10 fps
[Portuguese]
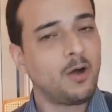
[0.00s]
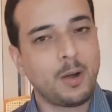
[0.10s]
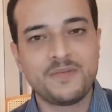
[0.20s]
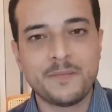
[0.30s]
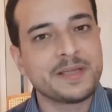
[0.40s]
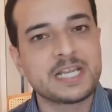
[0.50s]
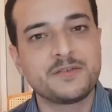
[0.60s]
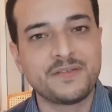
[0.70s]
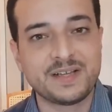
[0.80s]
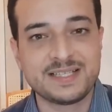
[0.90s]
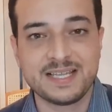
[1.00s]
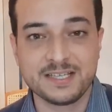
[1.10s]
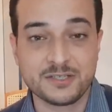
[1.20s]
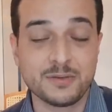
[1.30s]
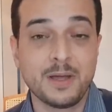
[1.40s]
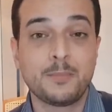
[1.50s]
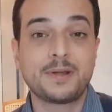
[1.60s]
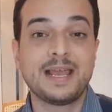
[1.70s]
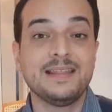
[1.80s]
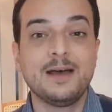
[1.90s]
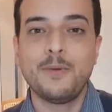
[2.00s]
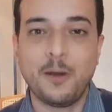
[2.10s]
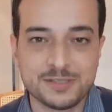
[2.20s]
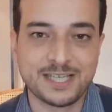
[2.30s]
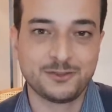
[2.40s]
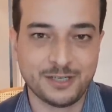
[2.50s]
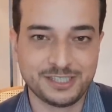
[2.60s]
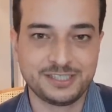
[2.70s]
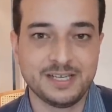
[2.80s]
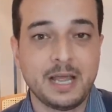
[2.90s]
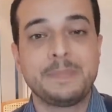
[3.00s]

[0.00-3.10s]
Obviamente ele não vai fazer isso porque ele não é o Satoshi,